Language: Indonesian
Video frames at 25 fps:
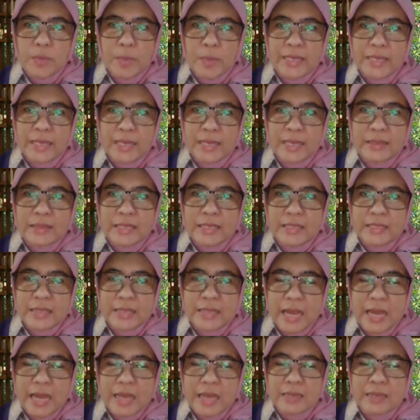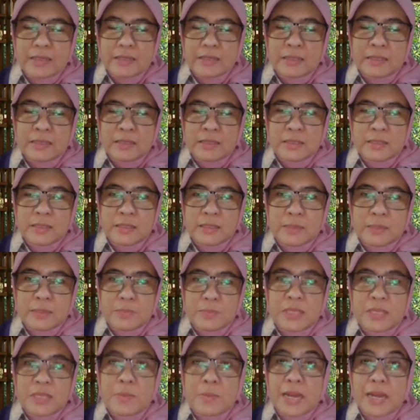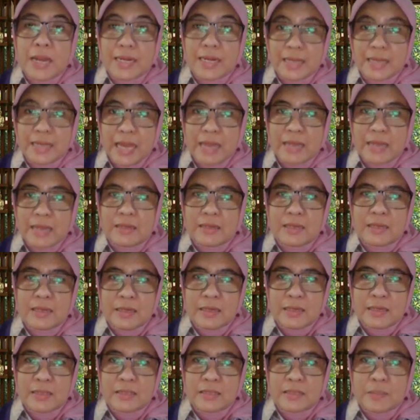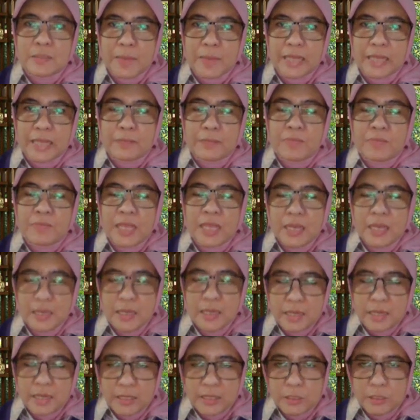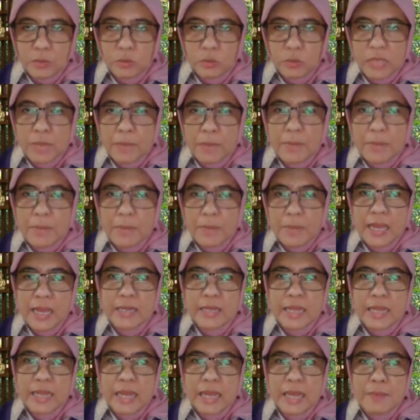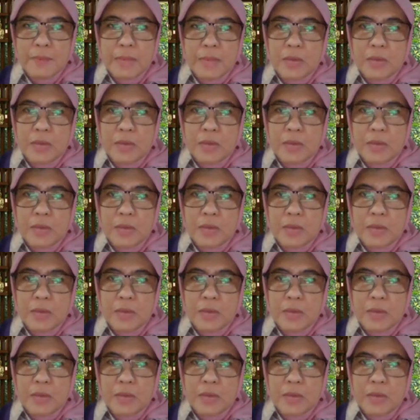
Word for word: supaya tidak menyebar dengan cepat. Mhm. Eh, terutama adalah